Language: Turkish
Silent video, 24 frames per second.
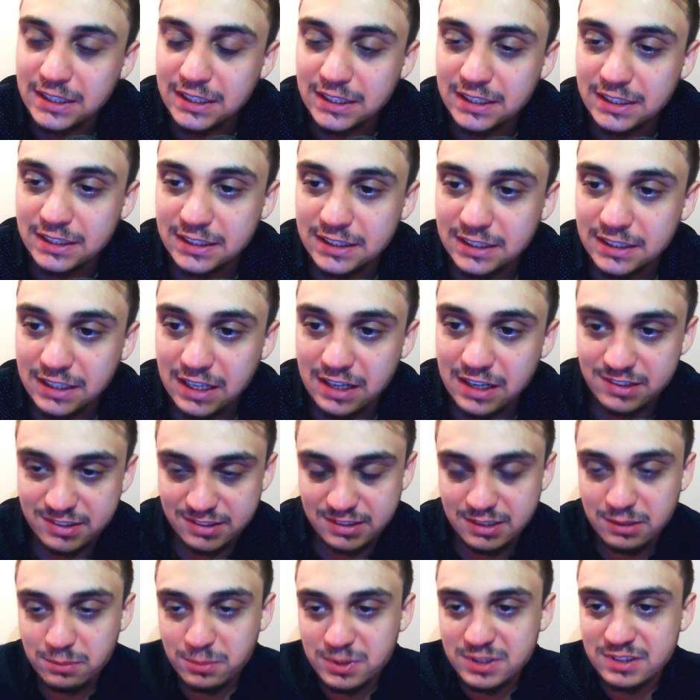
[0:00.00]
Ee,
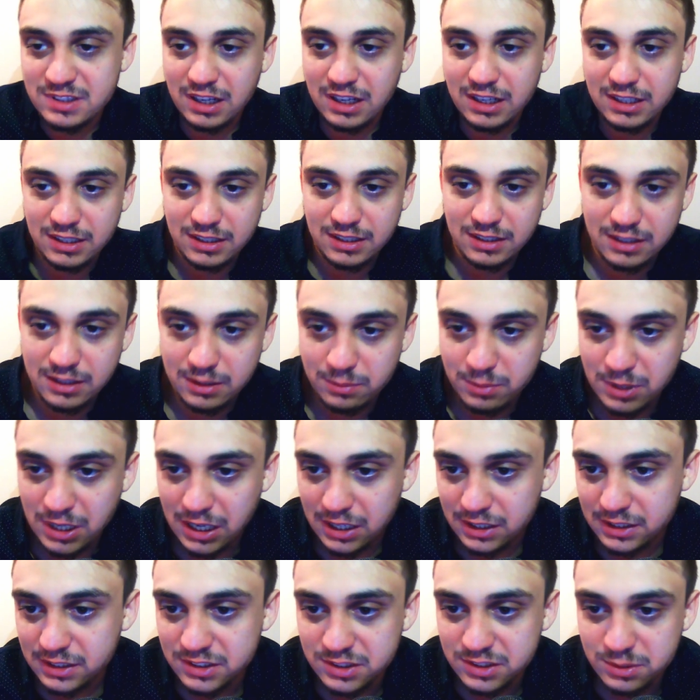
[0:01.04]
geçtiğimiz ay e, bir
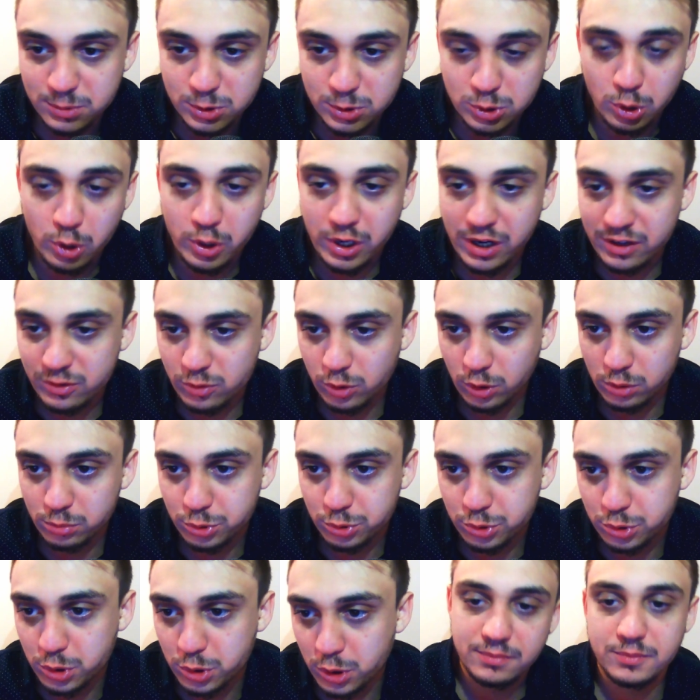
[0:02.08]
arkadaşımızın önerisi
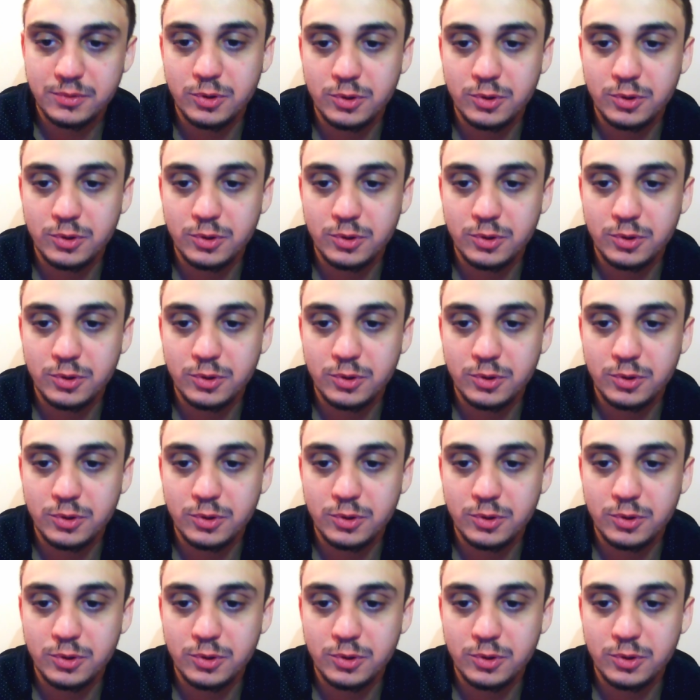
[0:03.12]
olmuştu.